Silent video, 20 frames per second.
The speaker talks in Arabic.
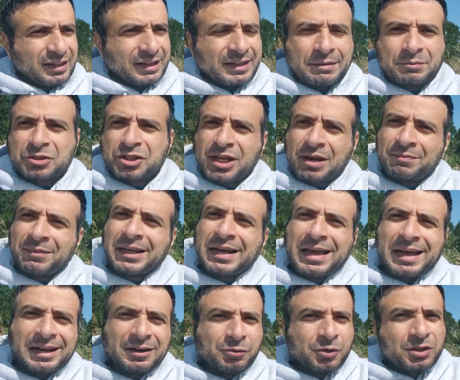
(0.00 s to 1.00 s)
هي مش
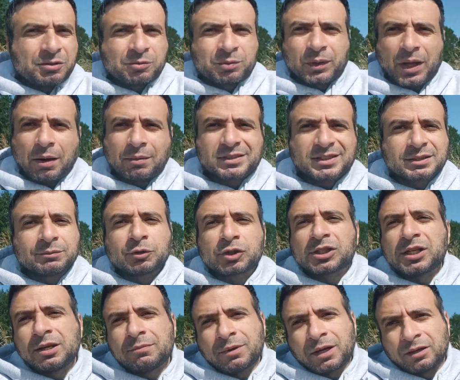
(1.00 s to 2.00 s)
جميله قوي وبتاع بس
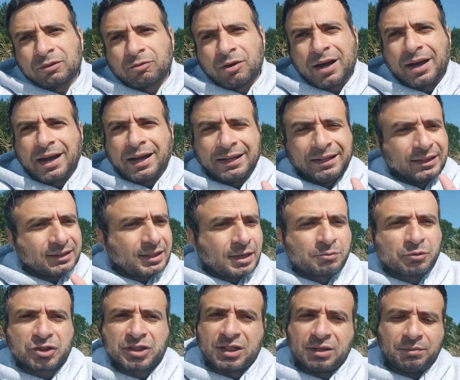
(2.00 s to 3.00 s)
مسلمه
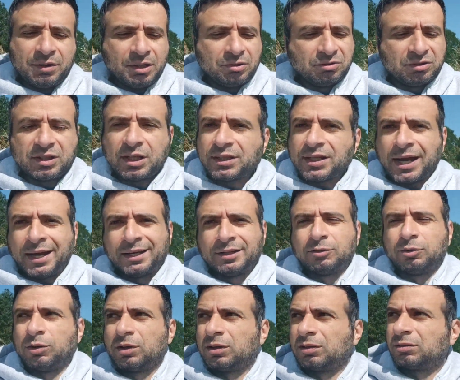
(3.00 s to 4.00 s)
وعائلتها مسلمين والدنيا
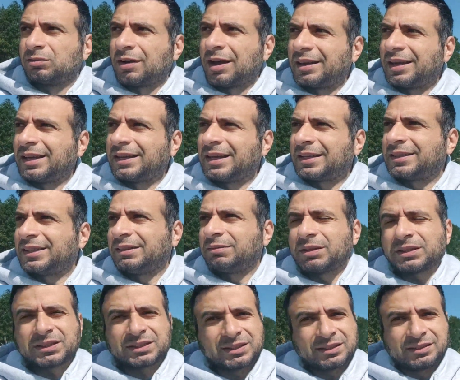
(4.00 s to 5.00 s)
حلوه فقال هي دي
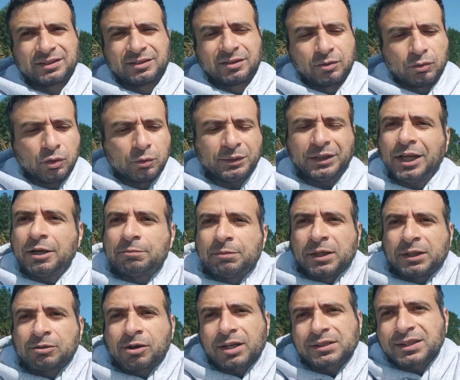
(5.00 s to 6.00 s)
بس ال...
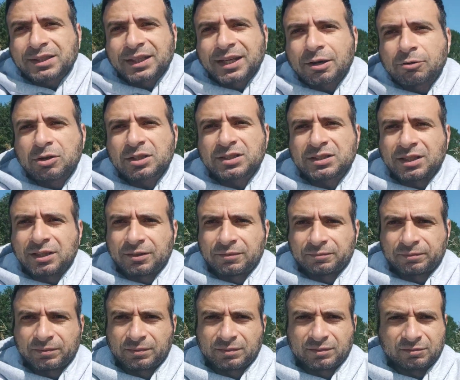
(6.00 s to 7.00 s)
وبتحبني وعايزه تتجوزني
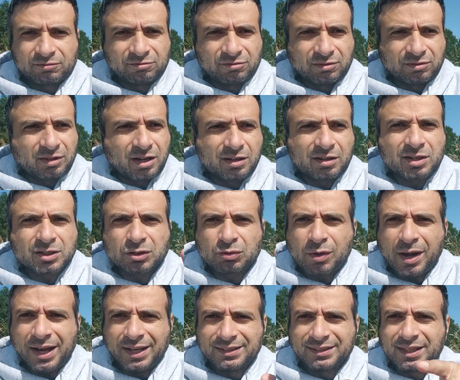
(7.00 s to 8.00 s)

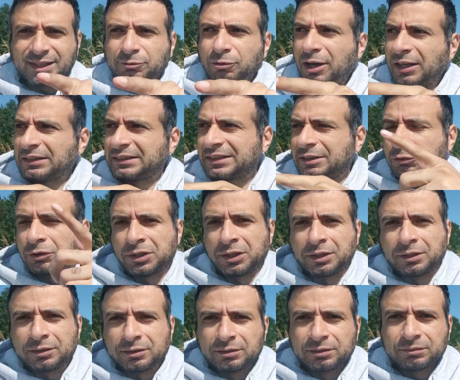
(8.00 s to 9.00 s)
خلاص واحد زائد واحد يساوي اتنين